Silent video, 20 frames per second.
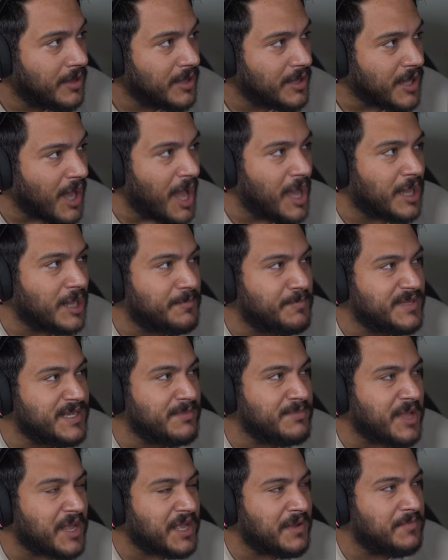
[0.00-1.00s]
Kanka
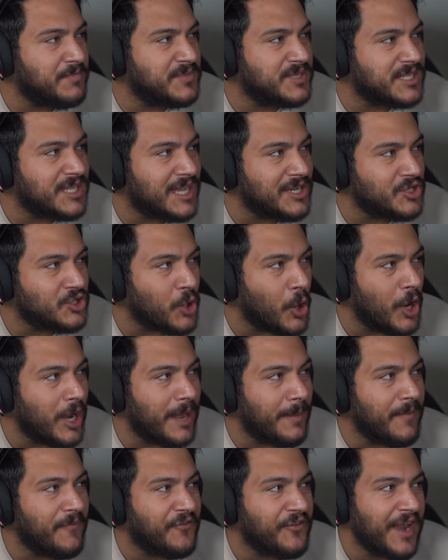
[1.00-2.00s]
bizim takımımızda böyle
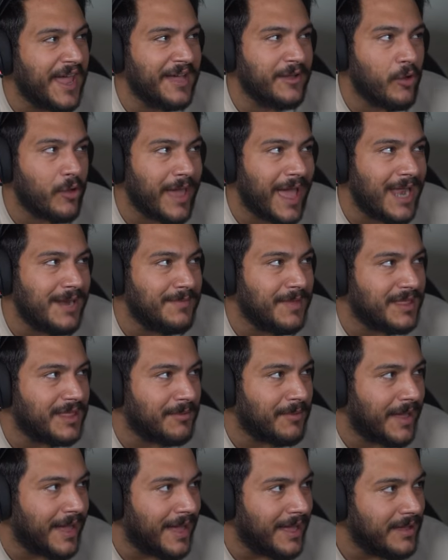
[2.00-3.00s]
bir Franco gelmedi
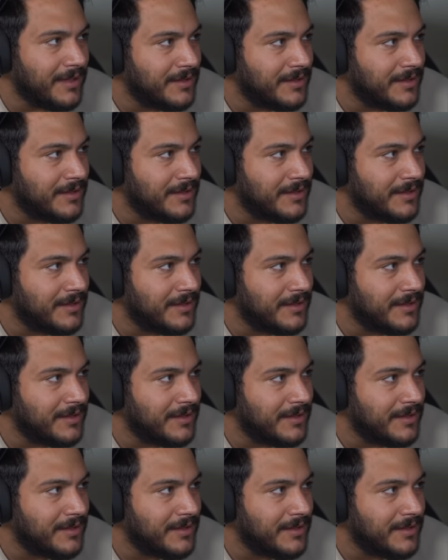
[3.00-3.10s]
be.